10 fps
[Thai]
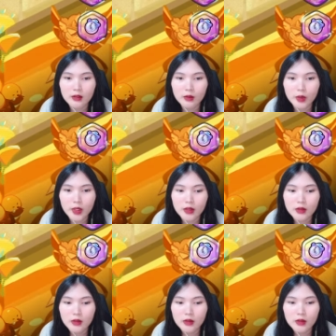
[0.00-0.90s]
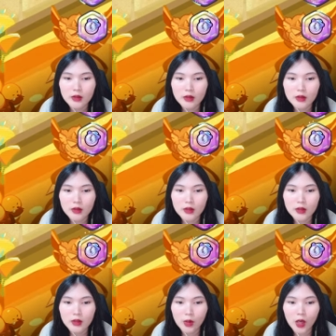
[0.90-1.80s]
อุ้ย
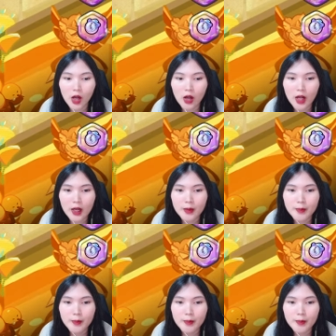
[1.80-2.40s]
โดนล็อกอะ